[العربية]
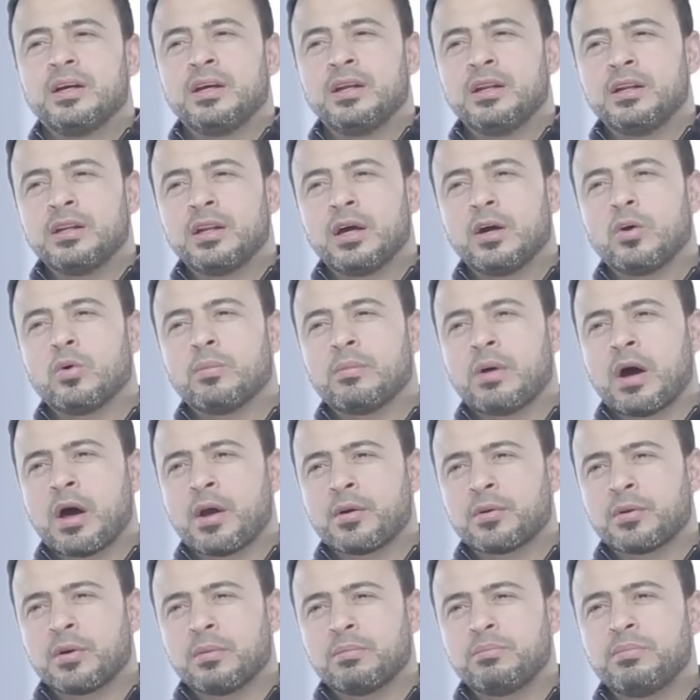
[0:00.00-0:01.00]
إنهم عن
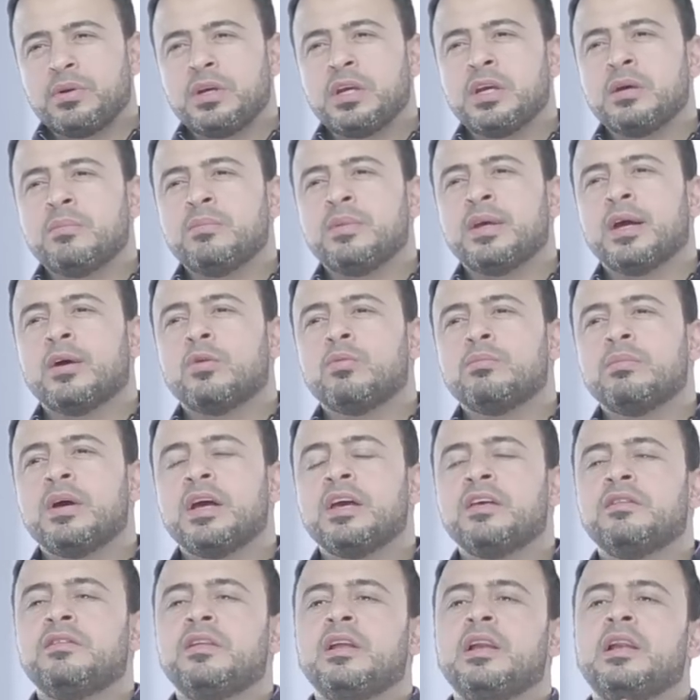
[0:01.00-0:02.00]
ربهم
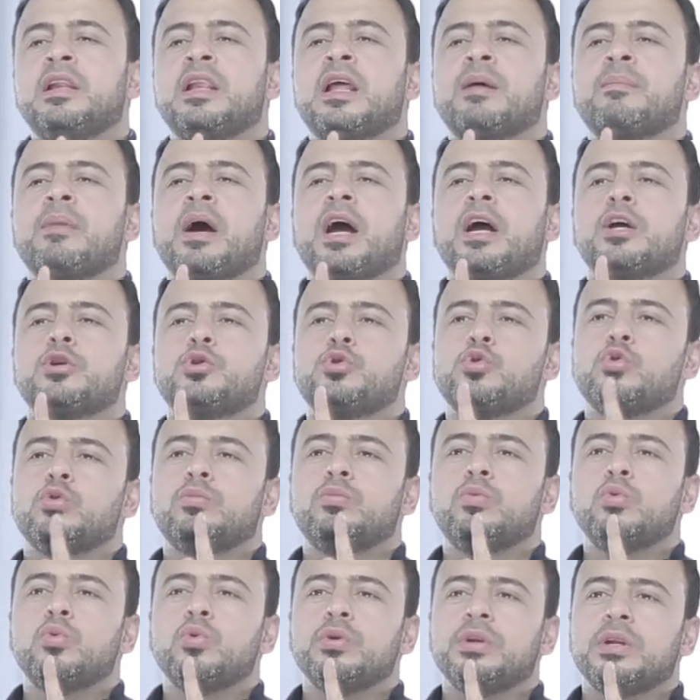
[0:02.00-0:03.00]
يومئذ
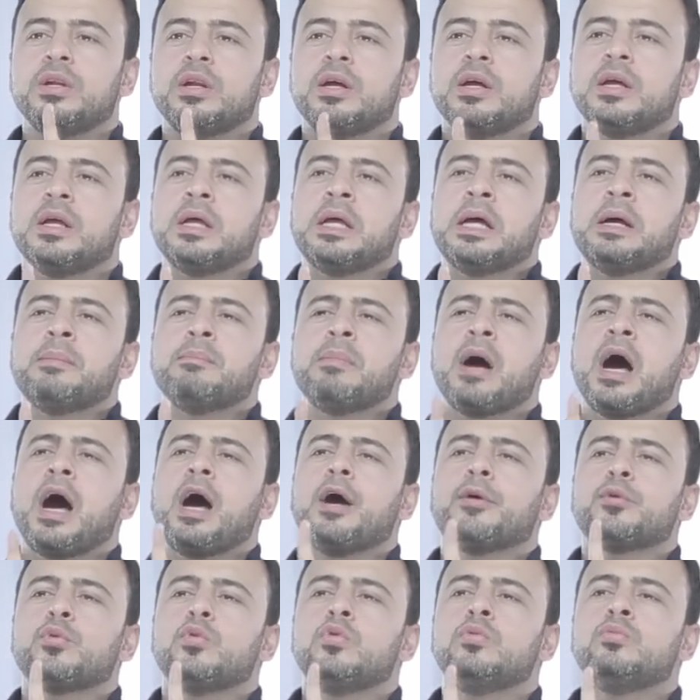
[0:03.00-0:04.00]
لمحجوبون
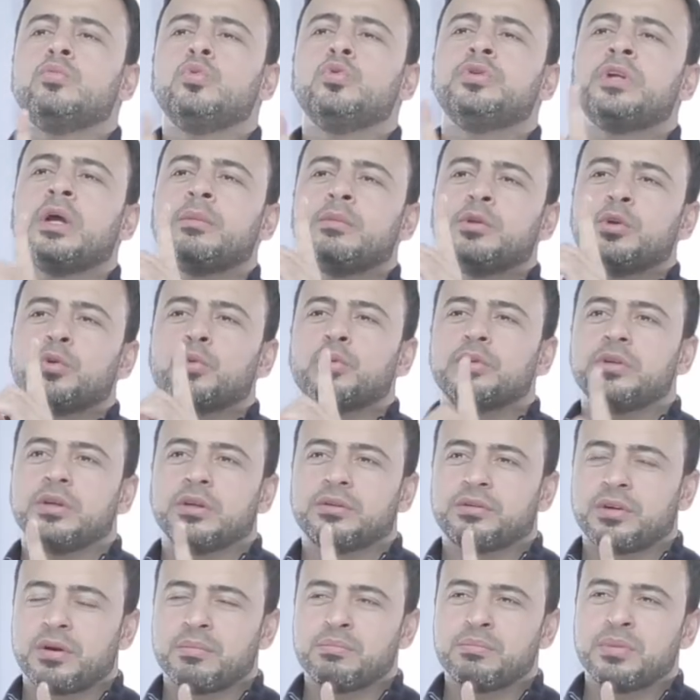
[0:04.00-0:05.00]
محرومون من رؤية
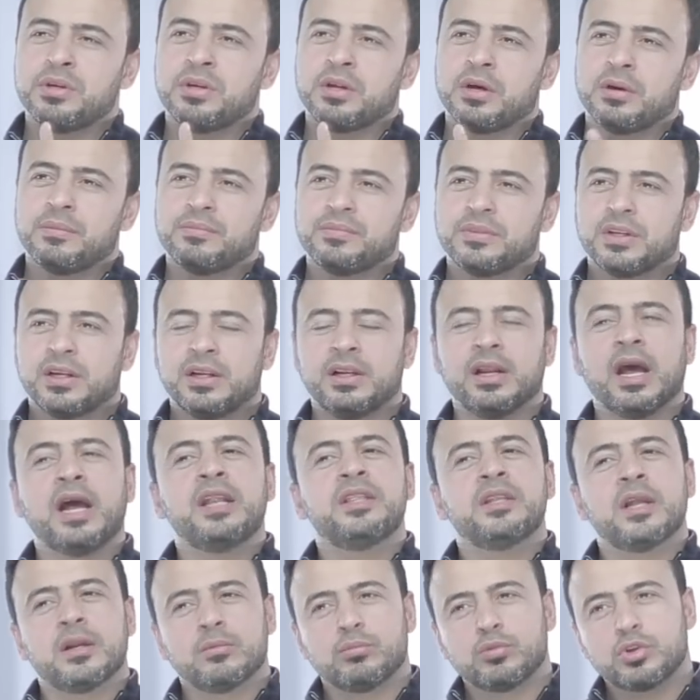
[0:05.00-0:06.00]
ربنا
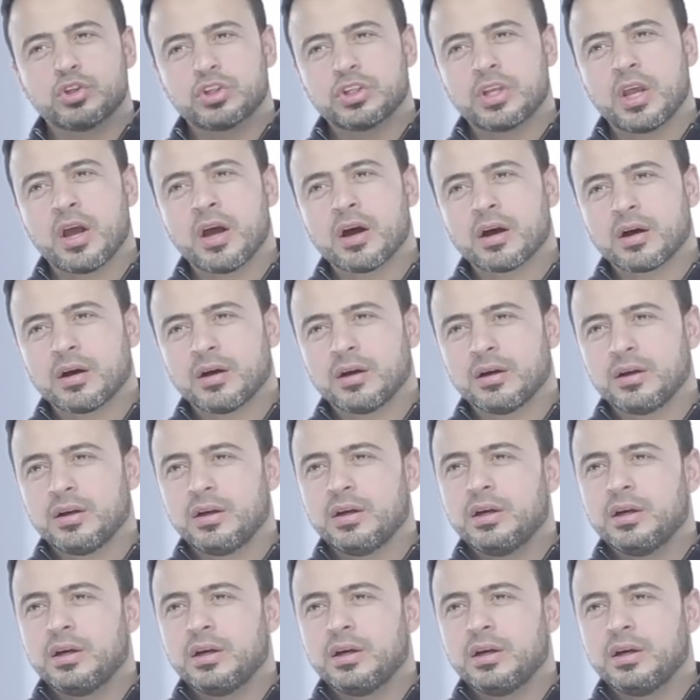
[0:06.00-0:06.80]
لأن المشتاق